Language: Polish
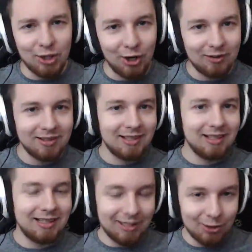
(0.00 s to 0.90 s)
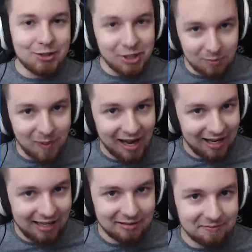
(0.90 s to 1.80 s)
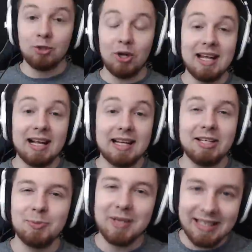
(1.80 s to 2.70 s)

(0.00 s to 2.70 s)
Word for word: to E, od jetpacka. No i nagraliśmy